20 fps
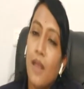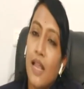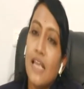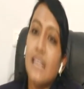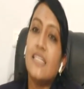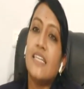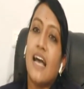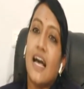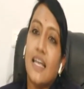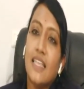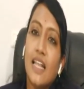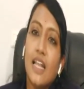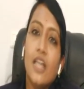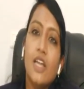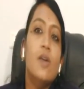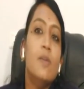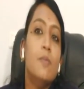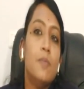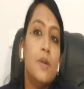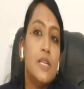பிளஸ்
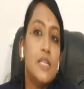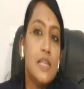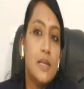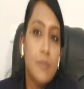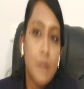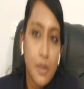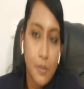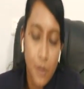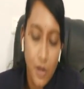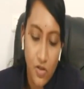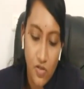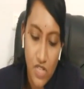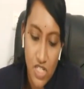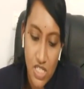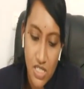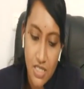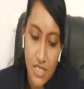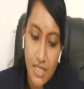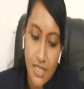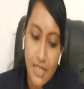அதுலயும் இம்ப்ரெசன்மெண்ட்
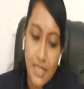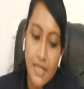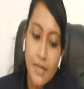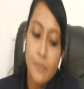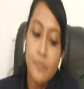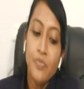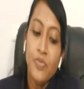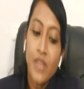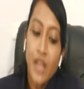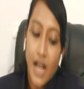ப்ரொவிஷன்ஸ் இருக்கு